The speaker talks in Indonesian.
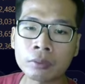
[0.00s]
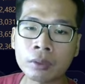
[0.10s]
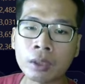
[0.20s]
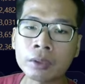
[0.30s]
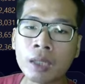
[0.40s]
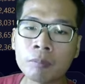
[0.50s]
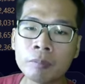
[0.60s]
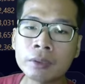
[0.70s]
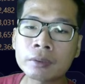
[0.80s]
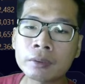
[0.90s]
tanya
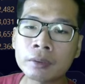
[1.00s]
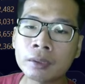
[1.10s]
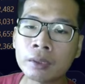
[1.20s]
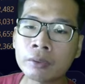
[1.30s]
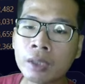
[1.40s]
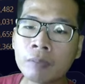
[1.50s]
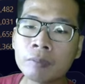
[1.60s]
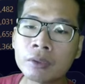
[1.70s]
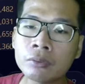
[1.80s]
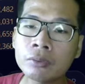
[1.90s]
habis gak tanya
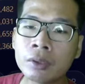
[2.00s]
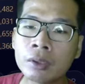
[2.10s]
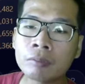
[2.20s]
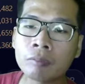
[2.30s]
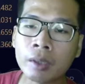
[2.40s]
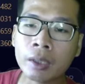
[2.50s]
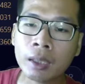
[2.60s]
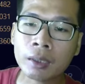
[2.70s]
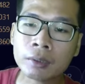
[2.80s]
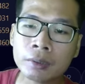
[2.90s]
habis itu mau naik ke
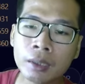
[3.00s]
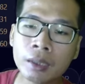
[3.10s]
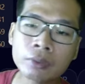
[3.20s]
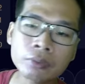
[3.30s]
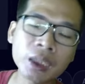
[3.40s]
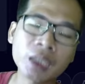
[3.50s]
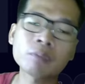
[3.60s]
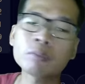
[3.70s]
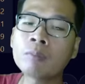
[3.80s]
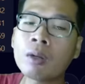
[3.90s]
atas dia langsung
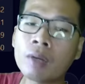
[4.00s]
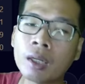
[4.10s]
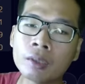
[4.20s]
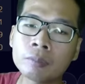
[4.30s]
dihantam ke bawah